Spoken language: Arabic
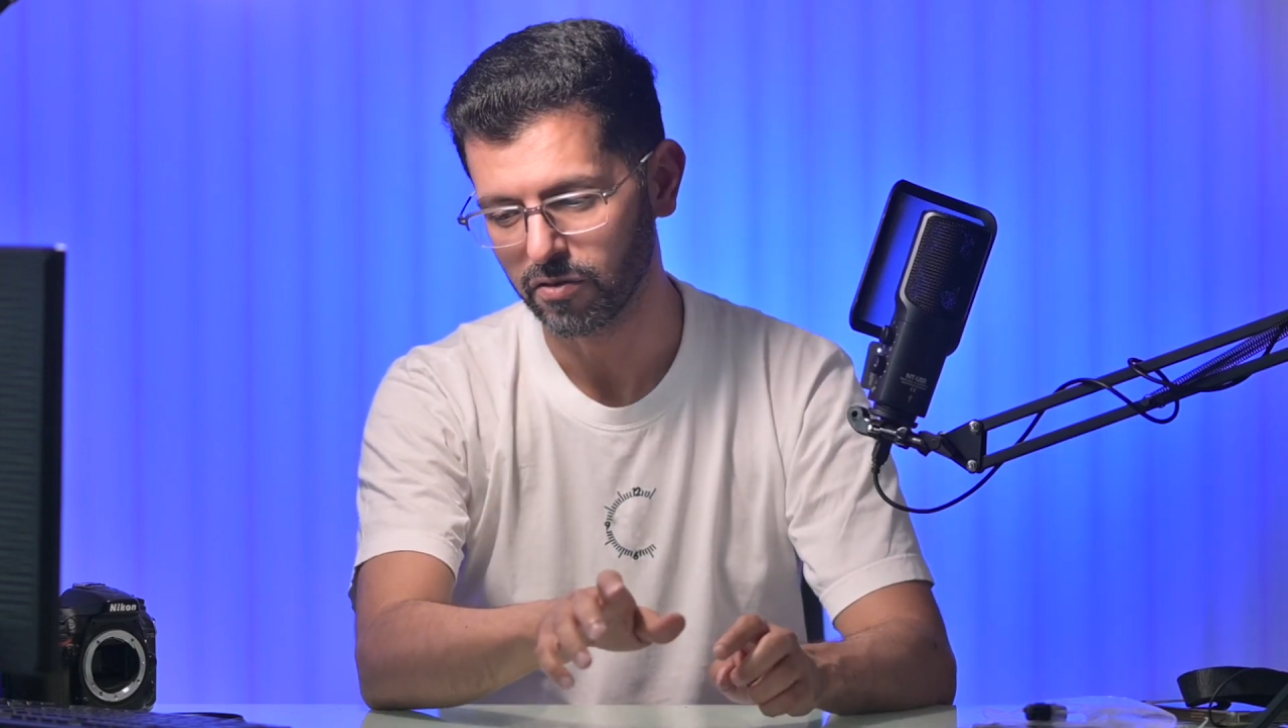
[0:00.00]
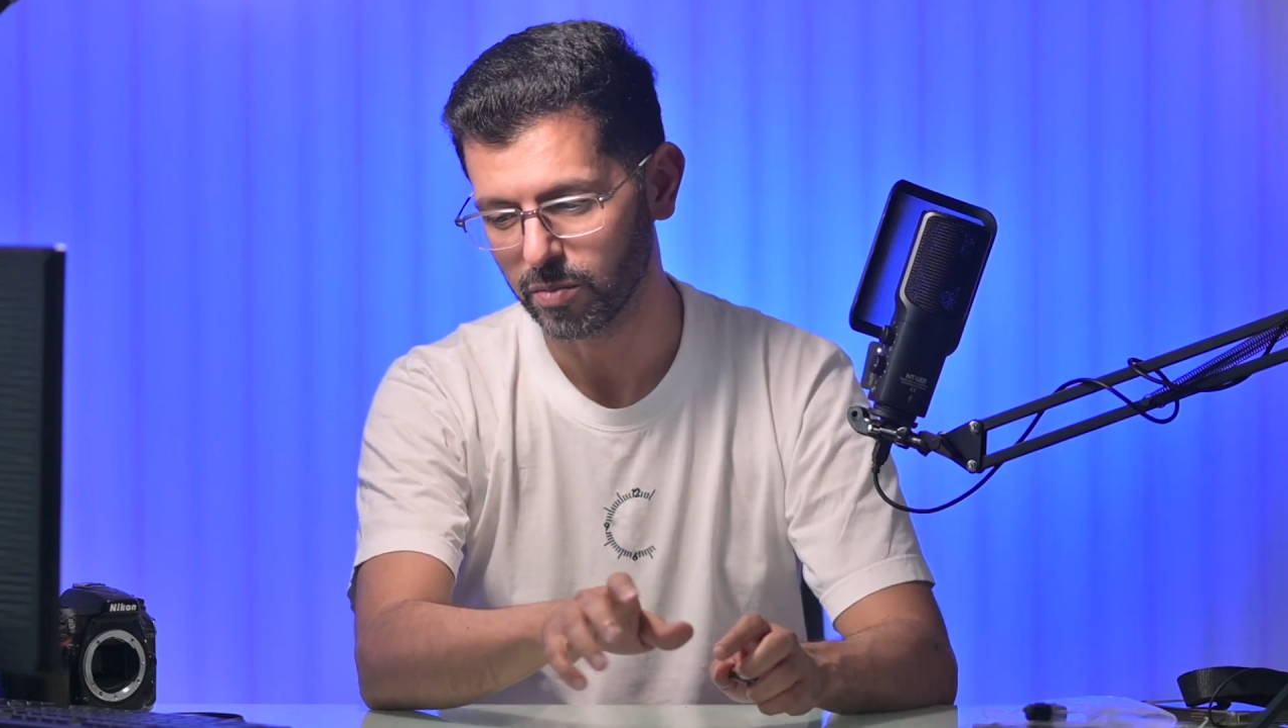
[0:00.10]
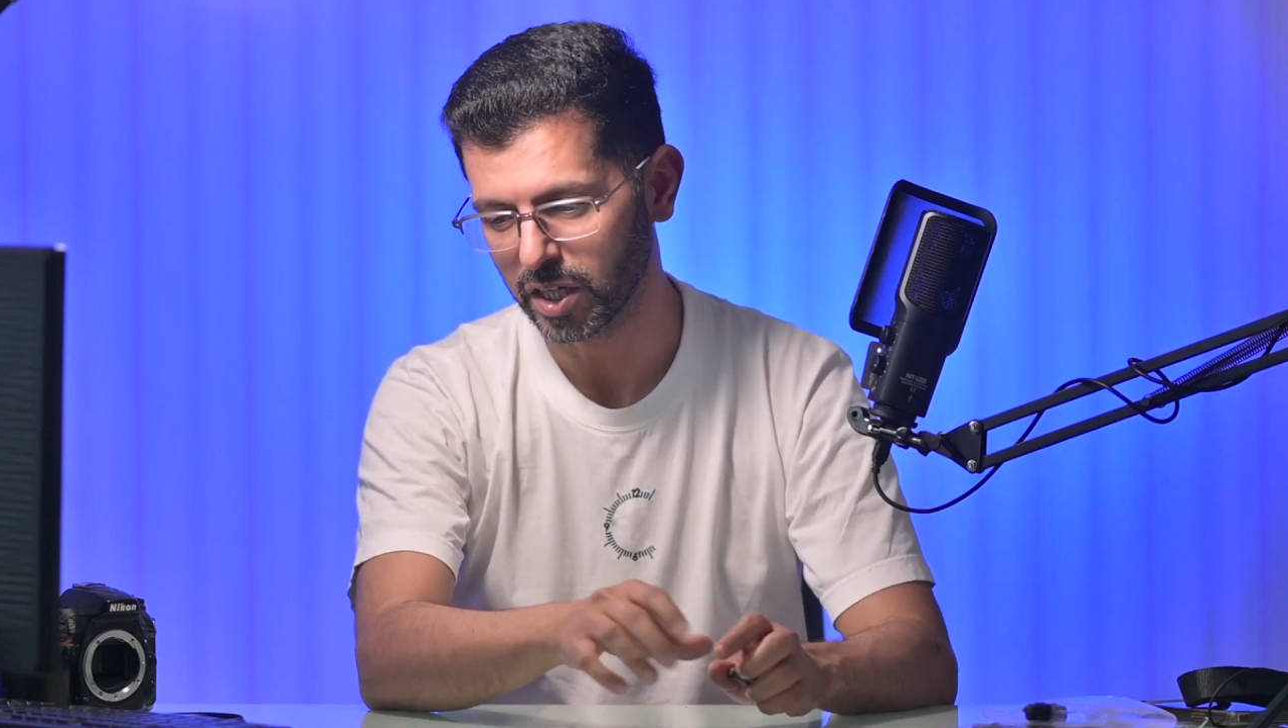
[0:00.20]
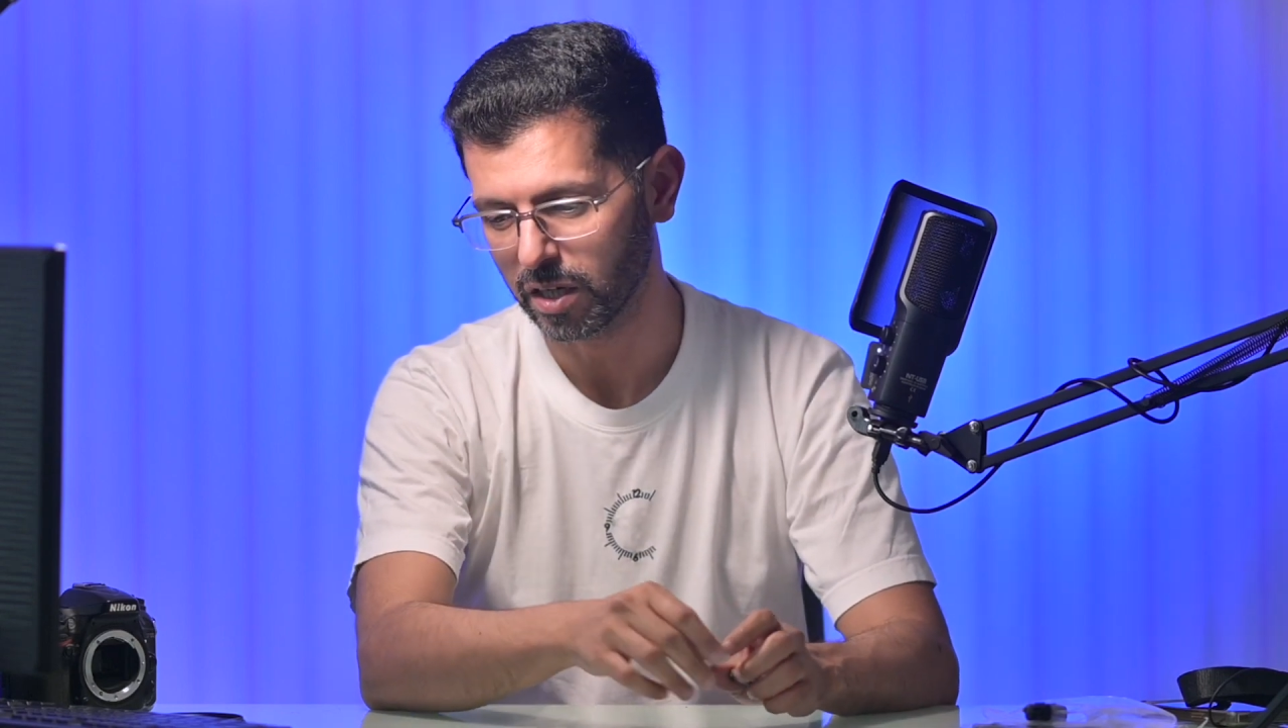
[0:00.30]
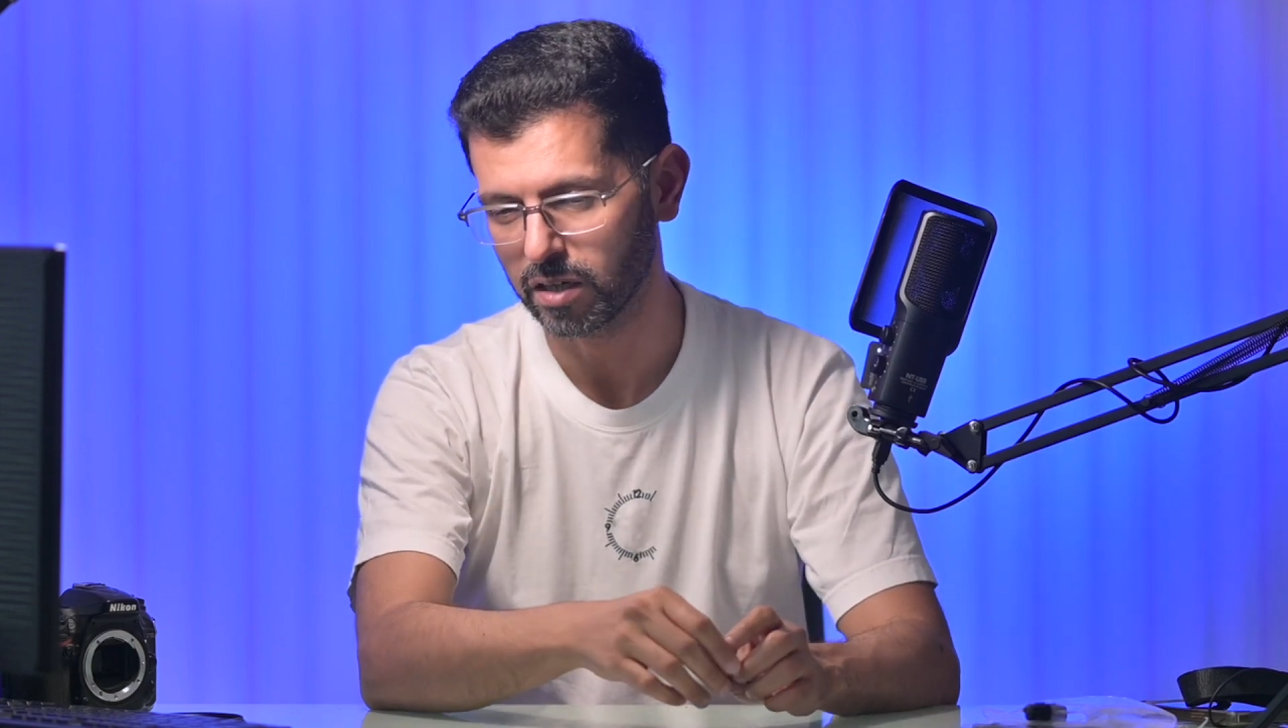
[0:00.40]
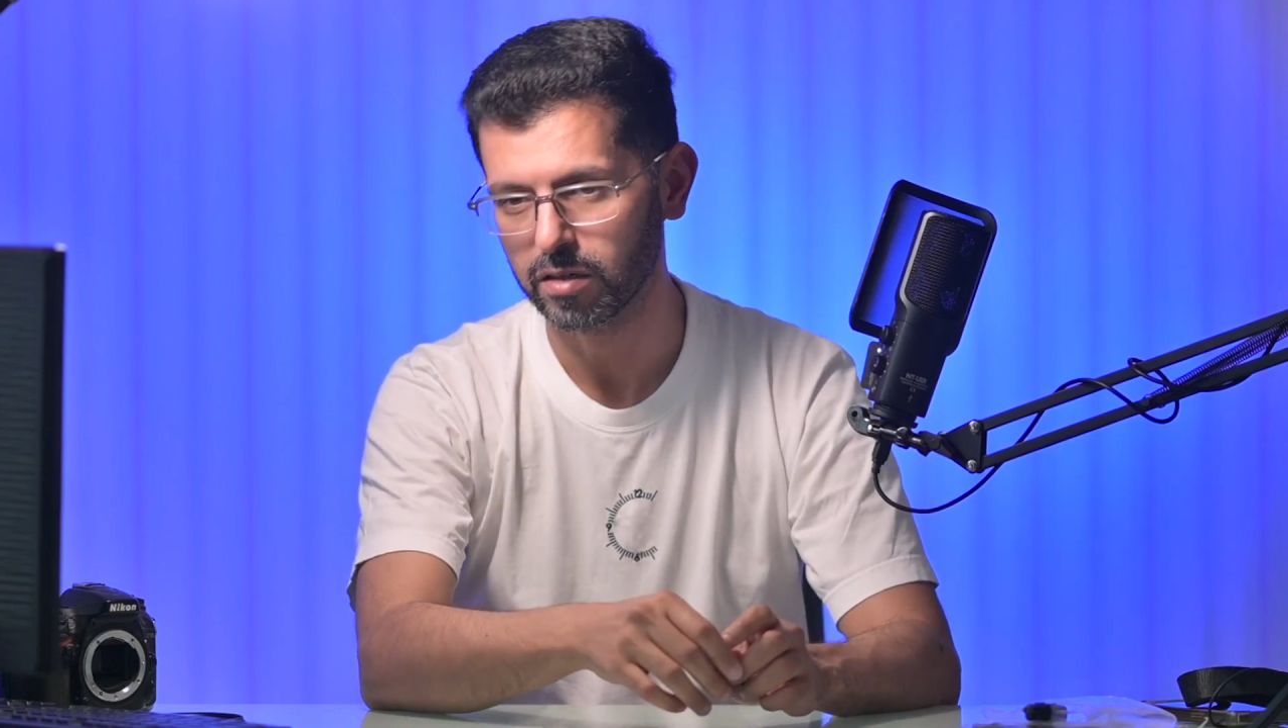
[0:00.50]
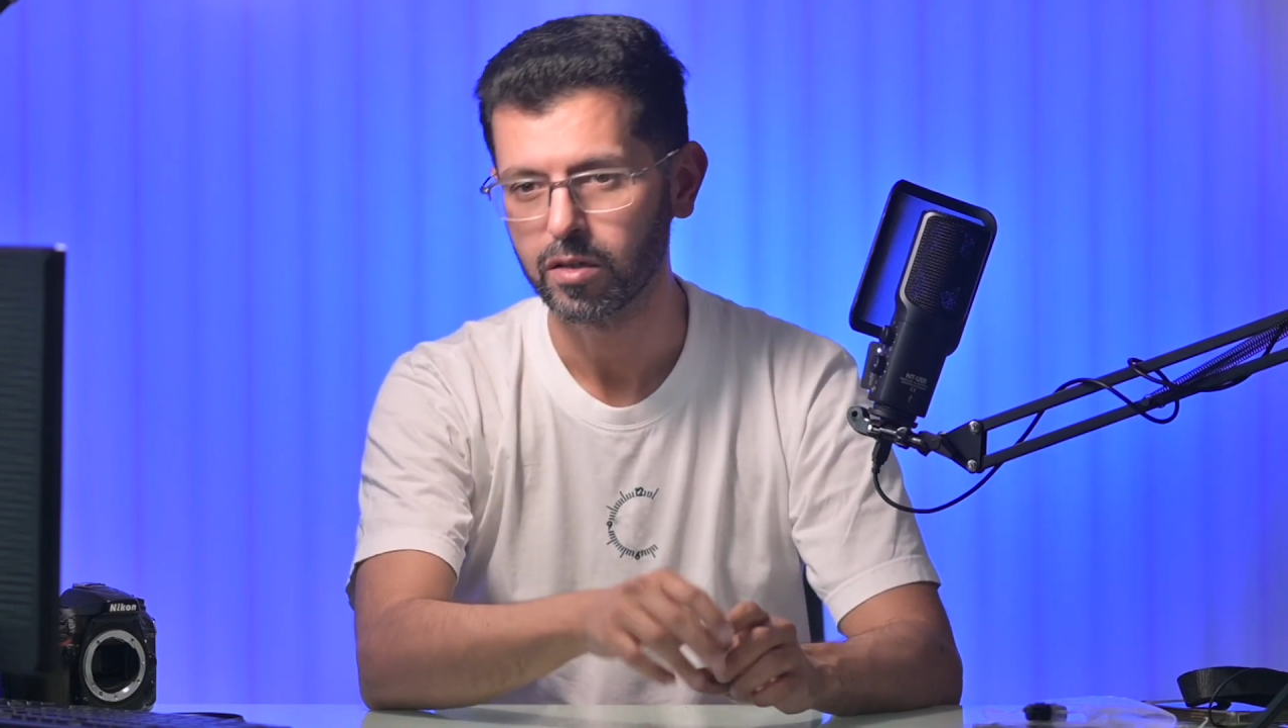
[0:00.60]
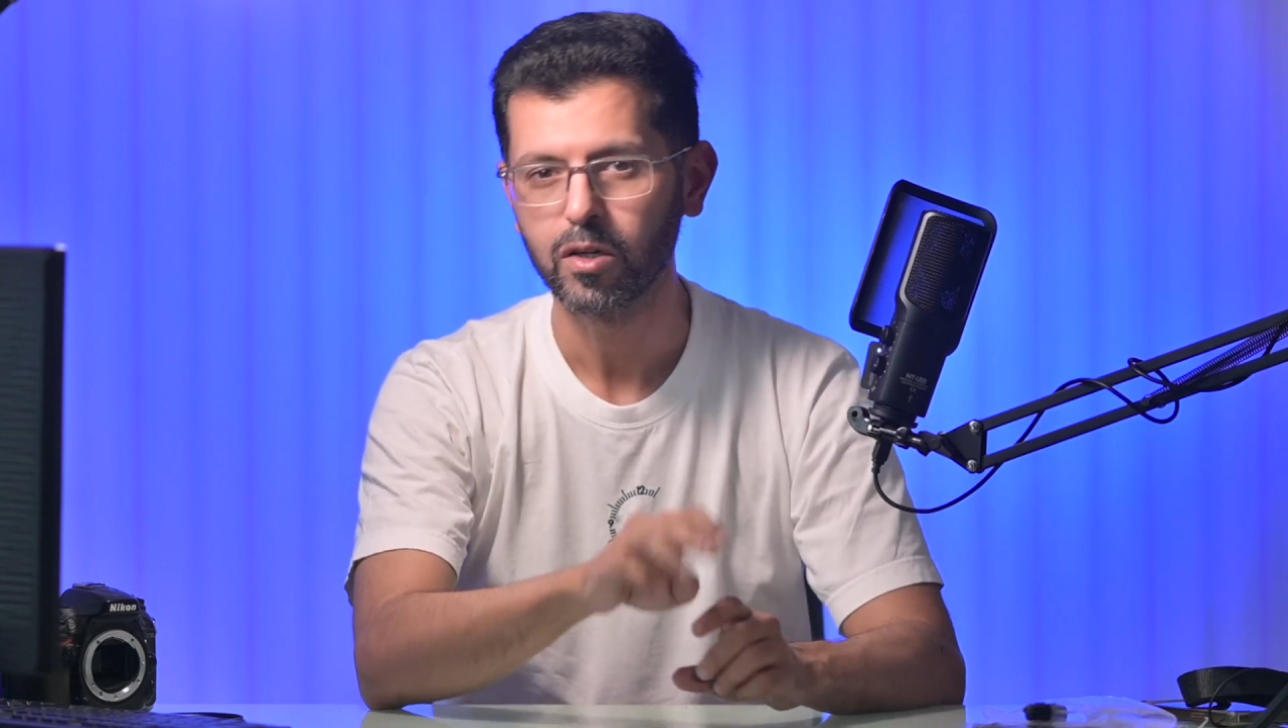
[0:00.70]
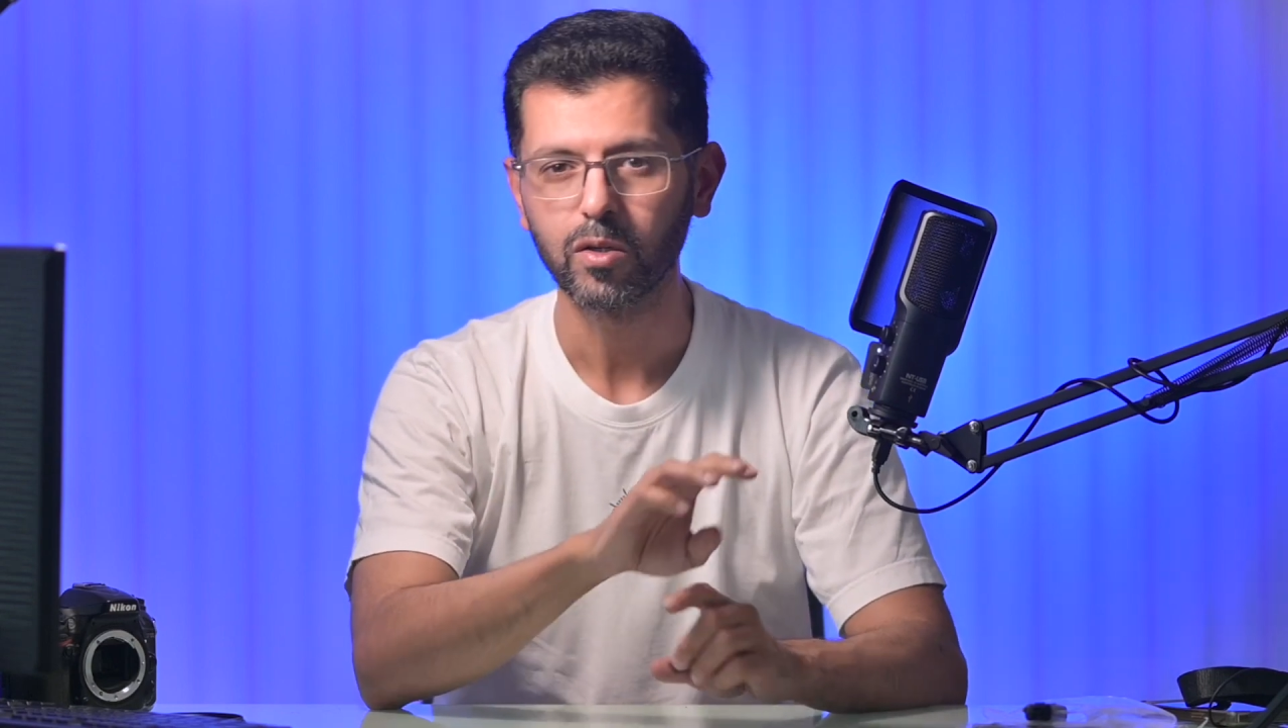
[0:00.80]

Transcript: في مكان